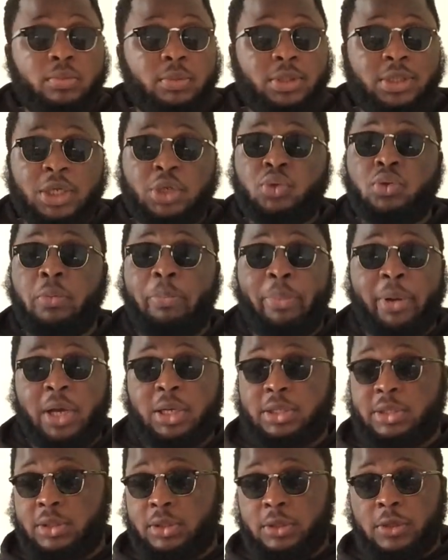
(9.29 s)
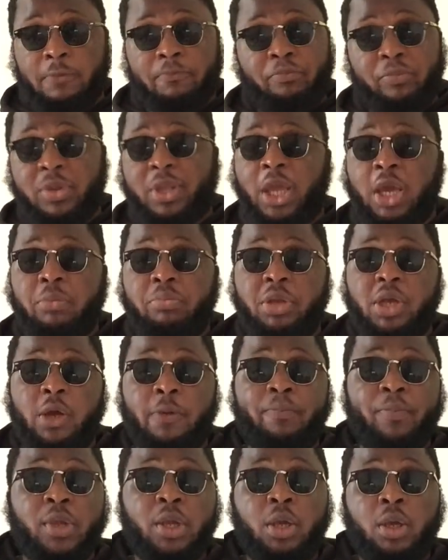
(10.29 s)
ça se passe très bien.
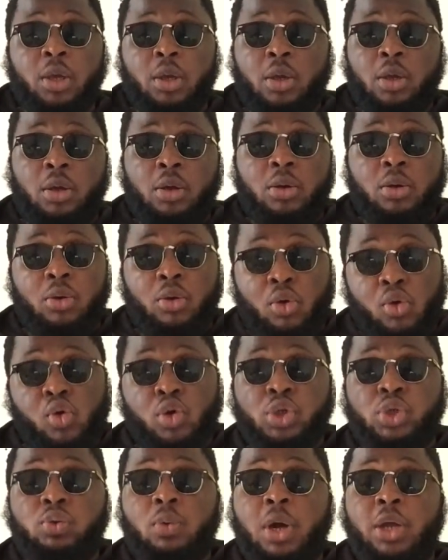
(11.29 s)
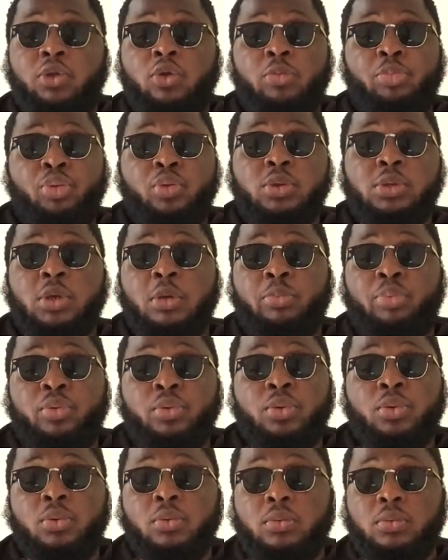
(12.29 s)
On reçoit de plus en
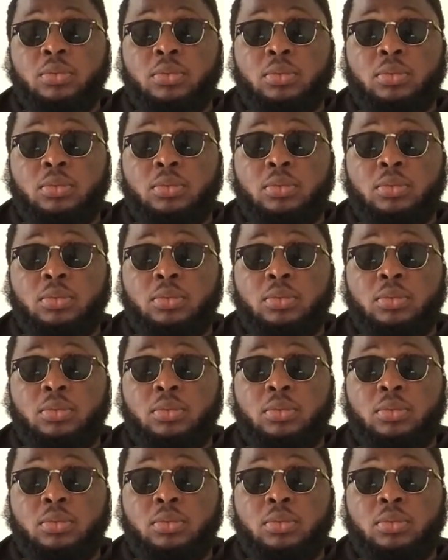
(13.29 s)
plus